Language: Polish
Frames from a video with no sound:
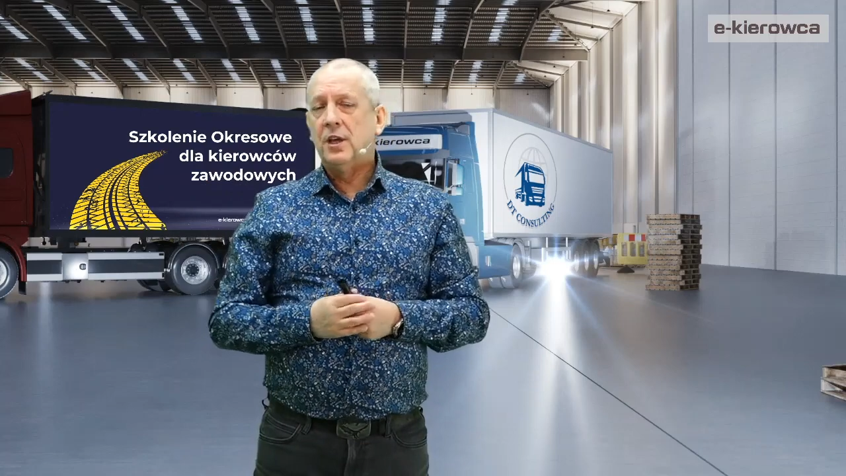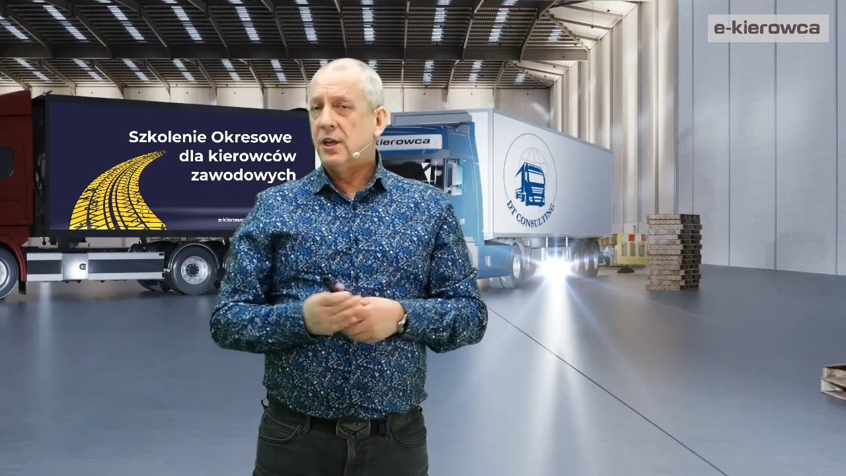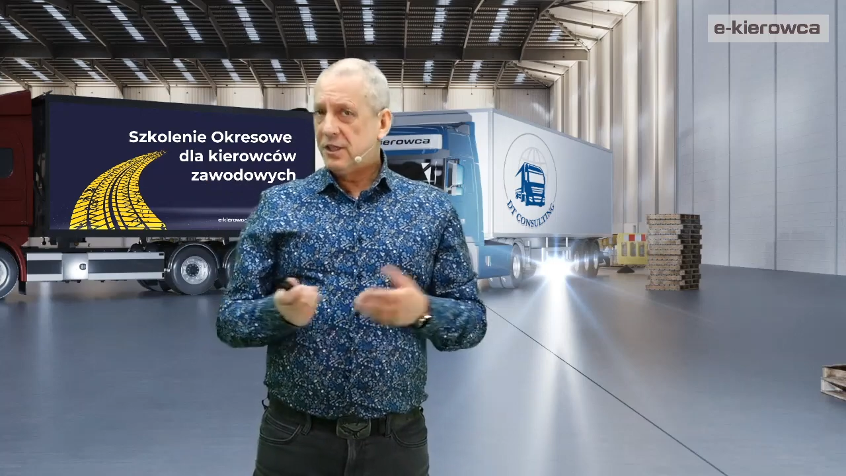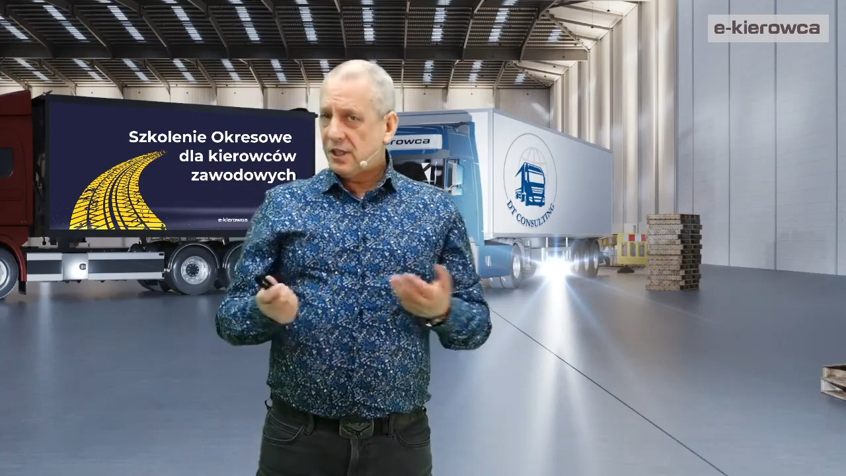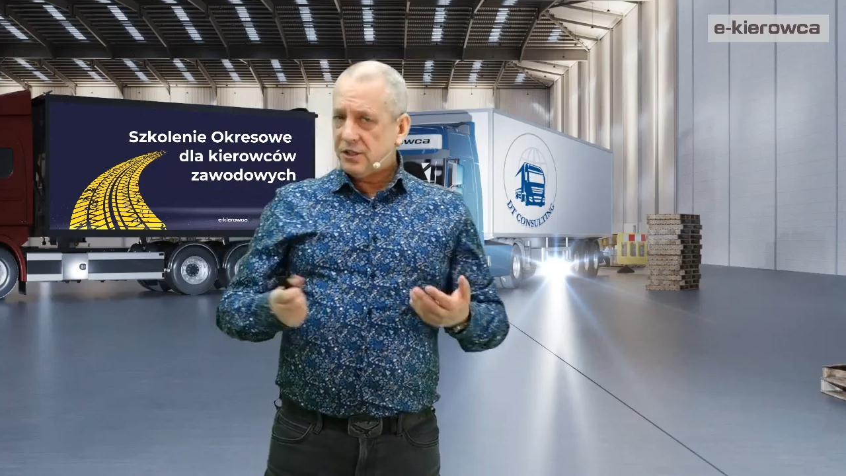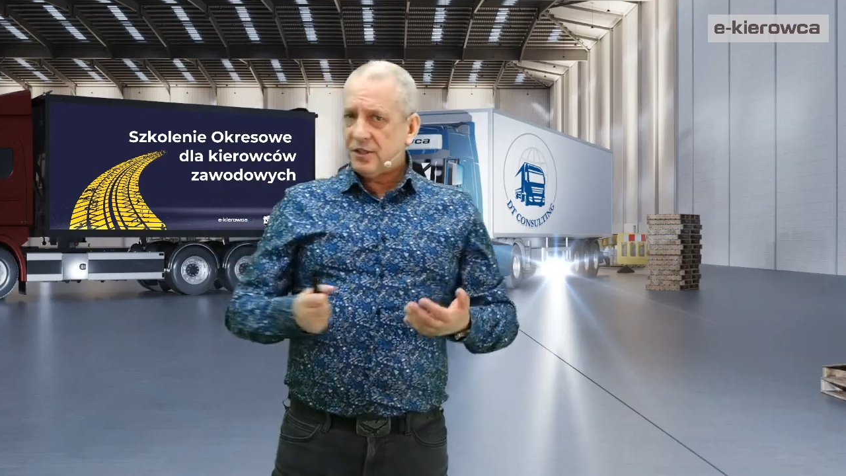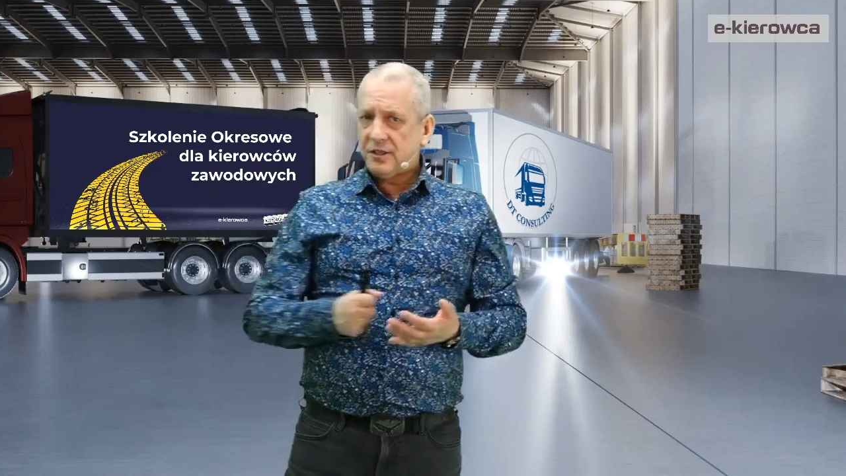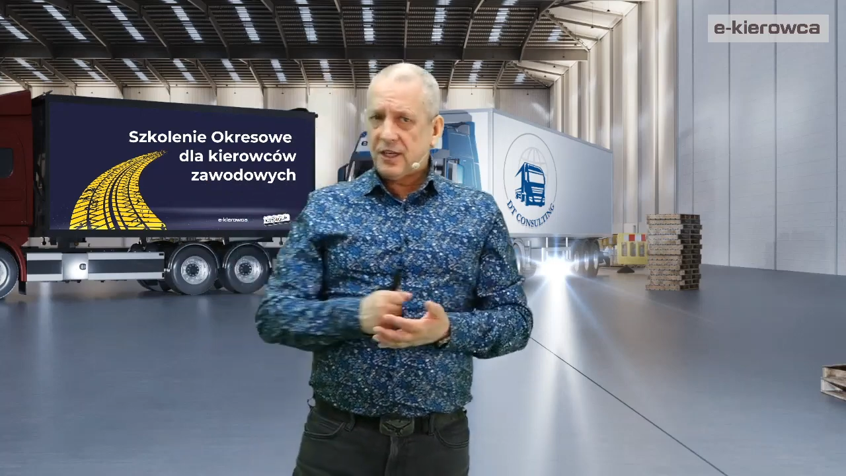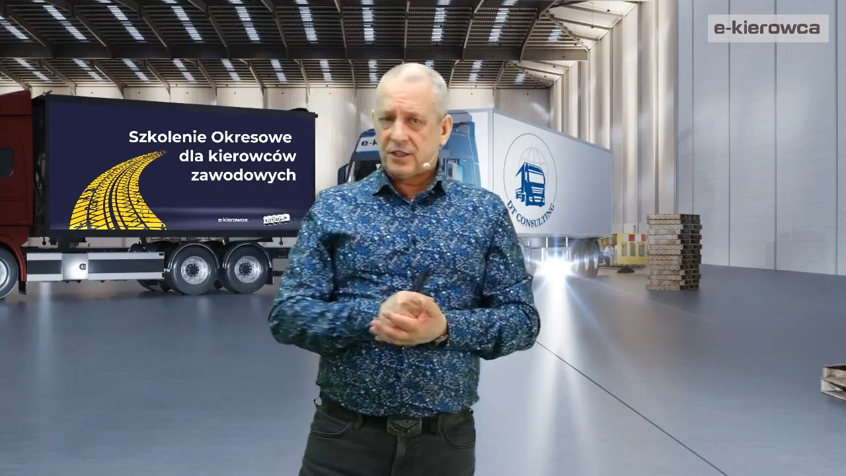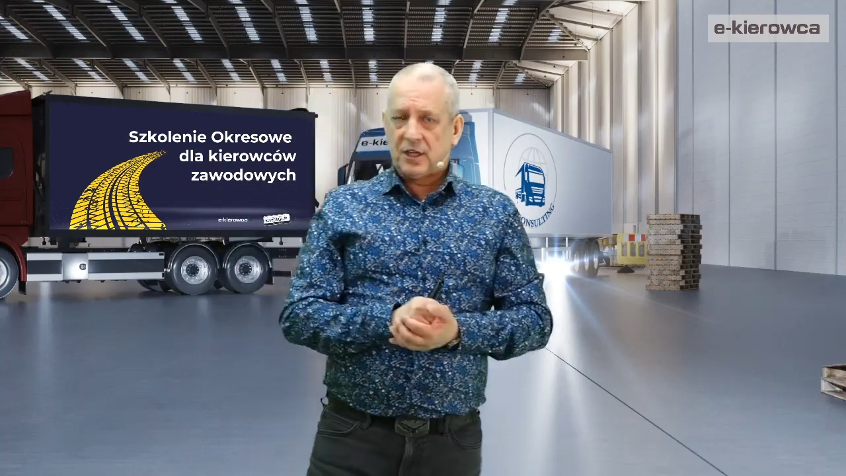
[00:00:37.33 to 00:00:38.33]
I tak się
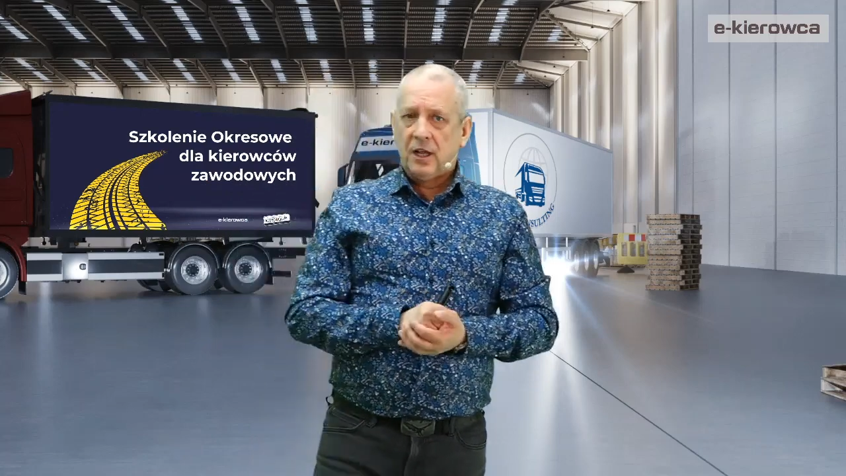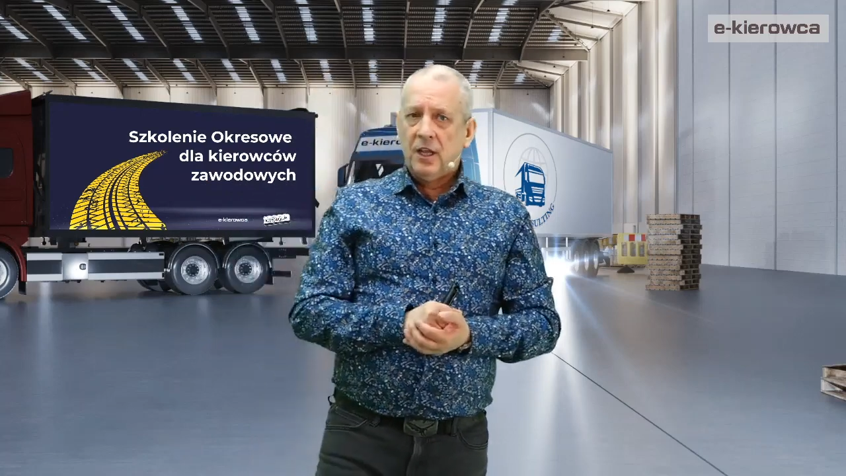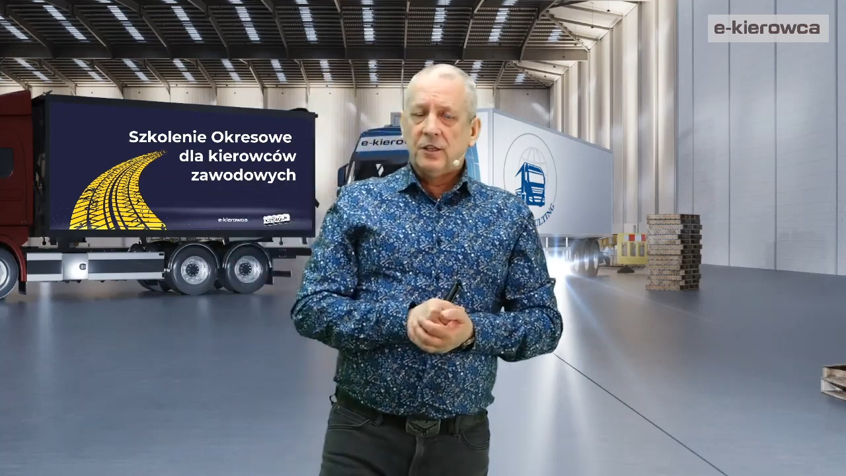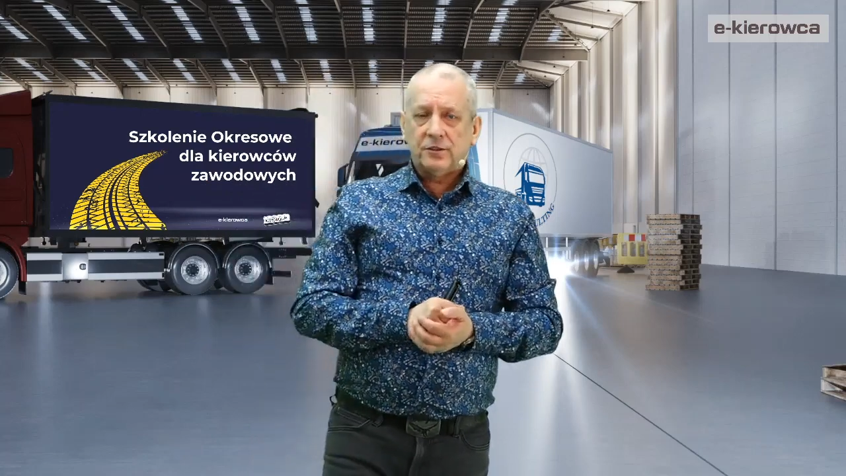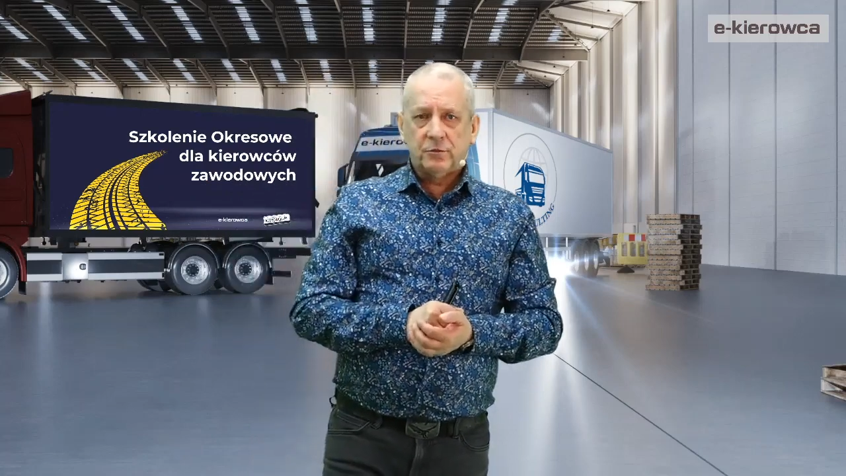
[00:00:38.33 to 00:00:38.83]
zdarza. Są